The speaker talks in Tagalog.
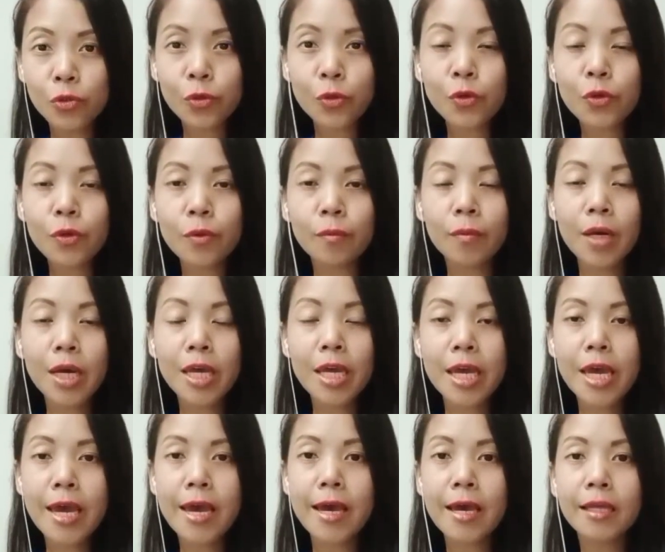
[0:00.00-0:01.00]

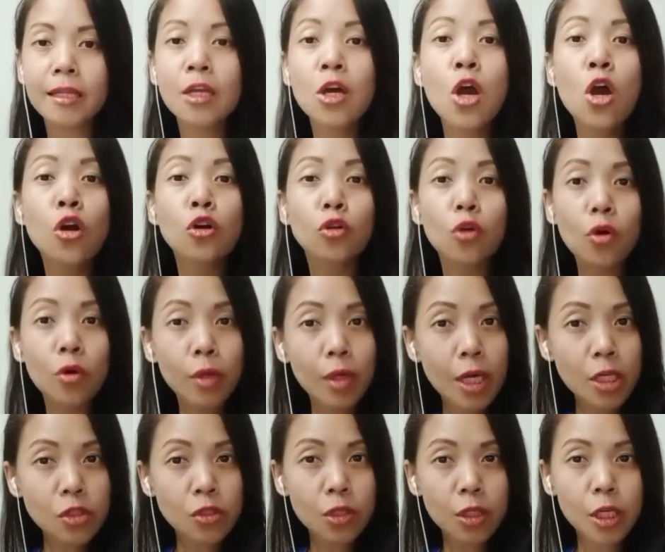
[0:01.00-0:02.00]
Congratulations once
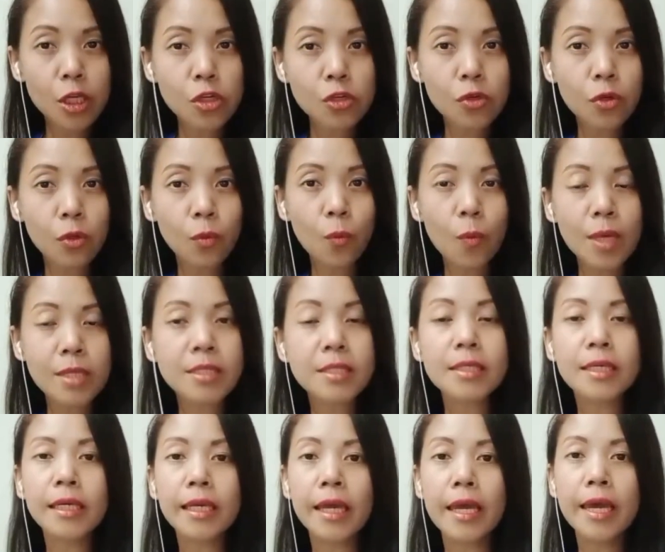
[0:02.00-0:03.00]
again and more
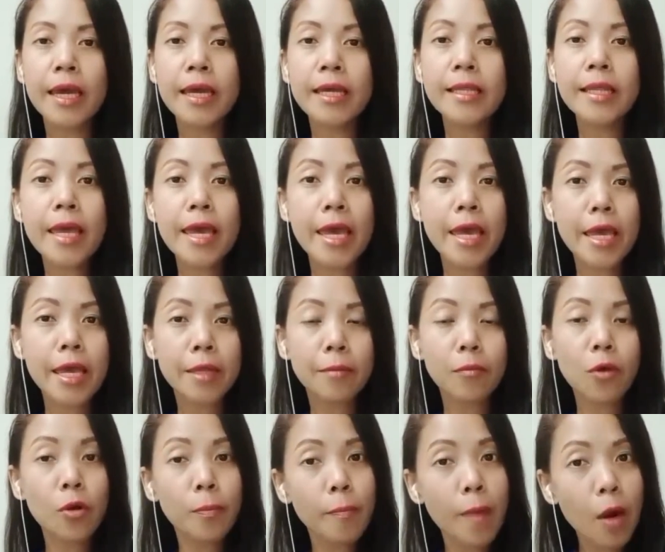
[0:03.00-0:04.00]
power to your YouTube
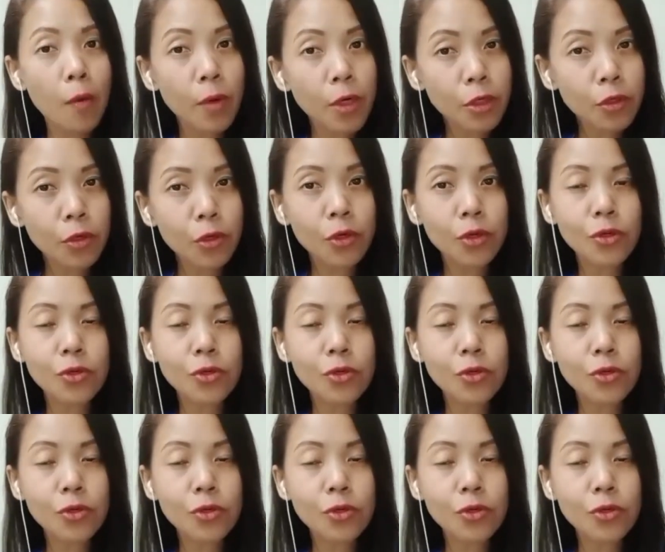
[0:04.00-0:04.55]
channel